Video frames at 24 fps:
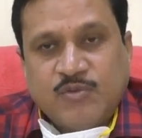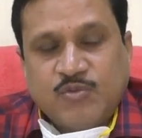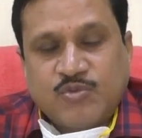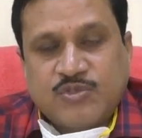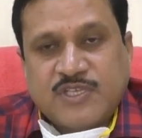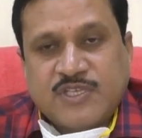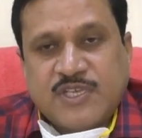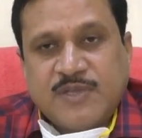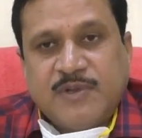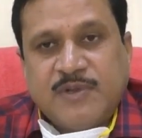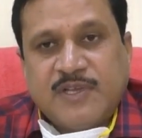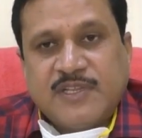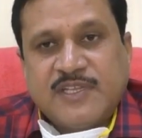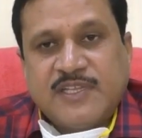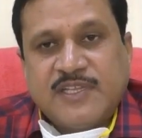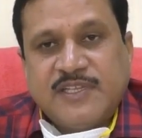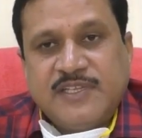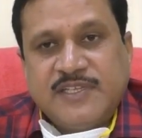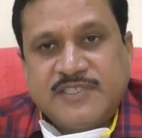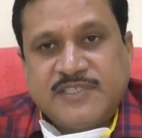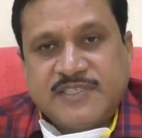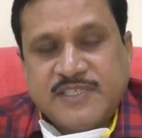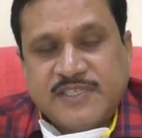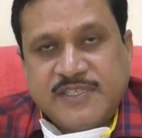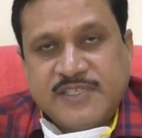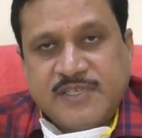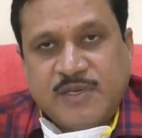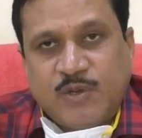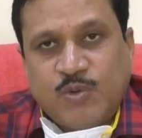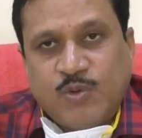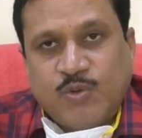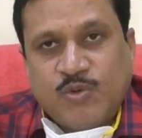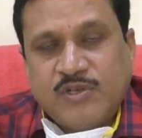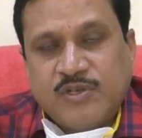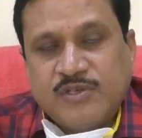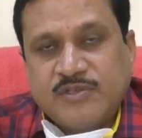उसके बाद अधिक से अधिक
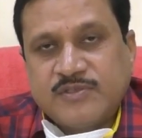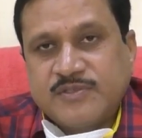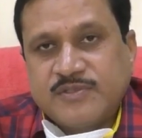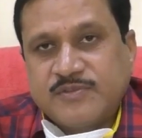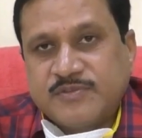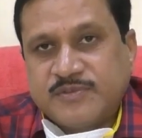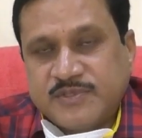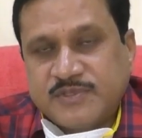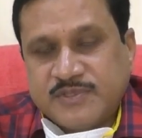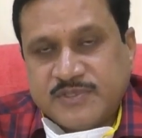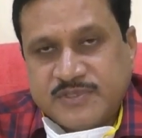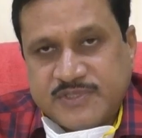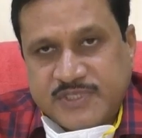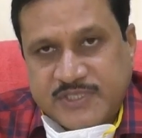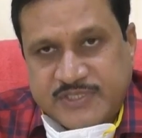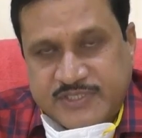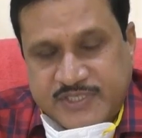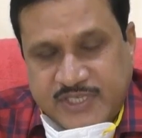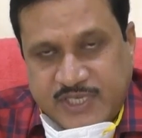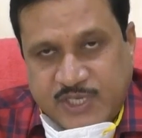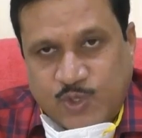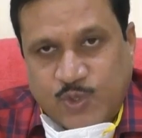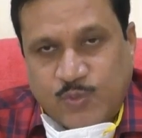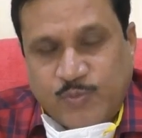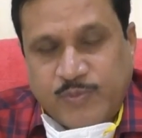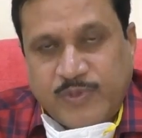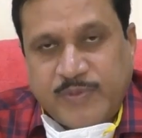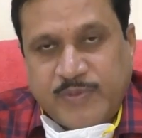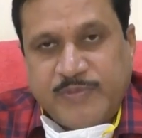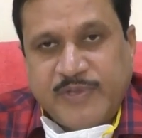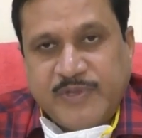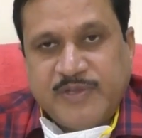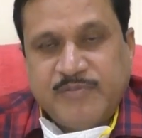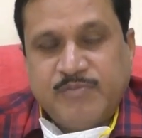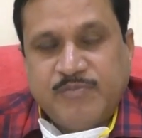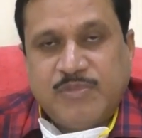लोग जैसे शहरों
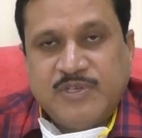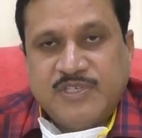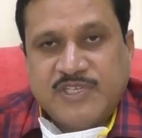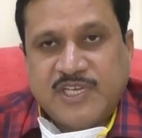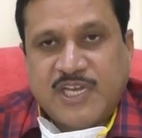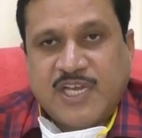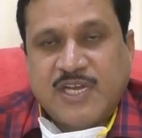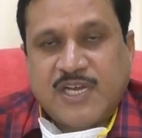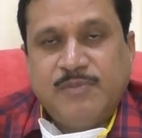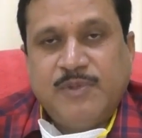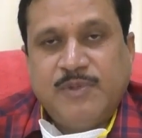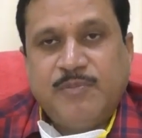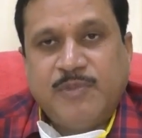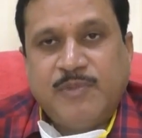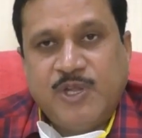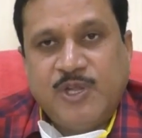में भी बाज़ार में